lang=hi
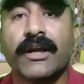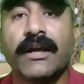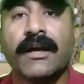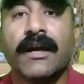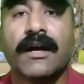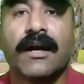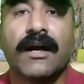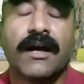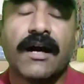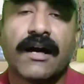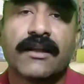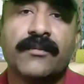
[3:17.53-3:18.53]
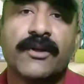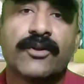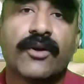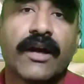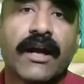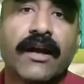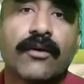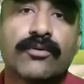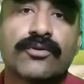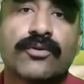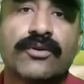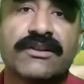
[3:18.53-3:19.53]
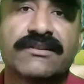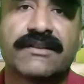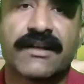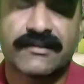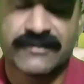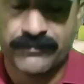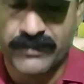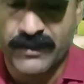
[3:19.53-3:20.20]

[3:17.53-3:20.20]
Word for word: कोई आदमी जो है उसको इस तरह से